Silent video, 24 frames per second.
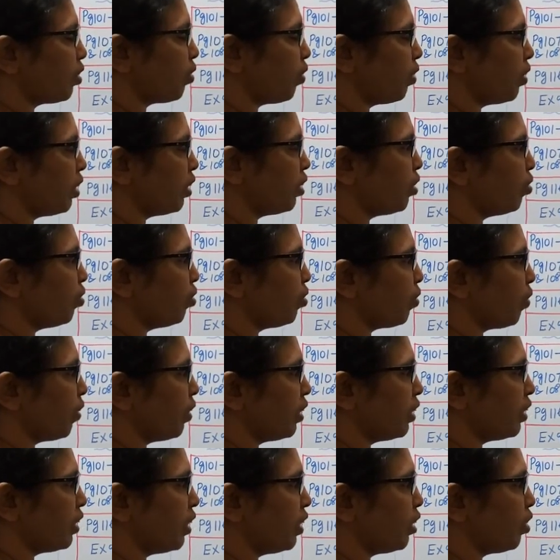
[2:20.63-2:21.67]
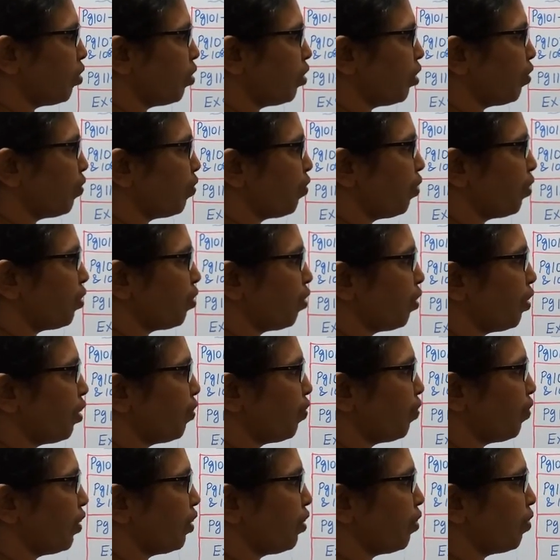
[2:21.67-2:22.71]
டுவெண்ட்டி டூ டுவெண்ட்டி த்ரீ டுவெண்ட்டி ஃபோர்
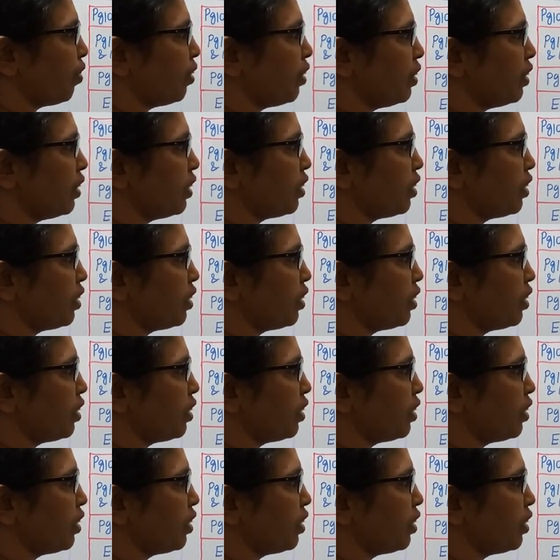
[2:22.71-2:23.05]
டுவெண்ட்டி ஃபைவ் டுவெண்ட்டி